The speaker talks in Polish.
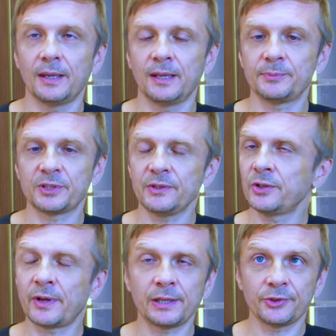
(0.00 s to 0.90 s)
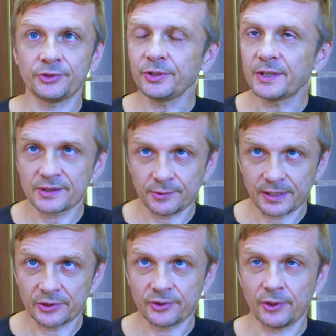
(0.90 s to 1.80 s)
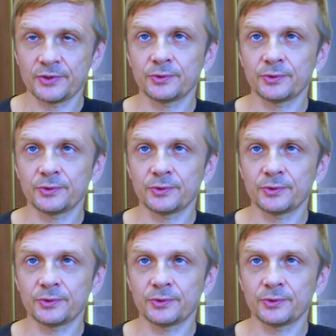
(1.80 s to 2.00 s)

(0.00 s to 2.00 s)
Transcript: E, przewidywalność to nie jest skuteczność.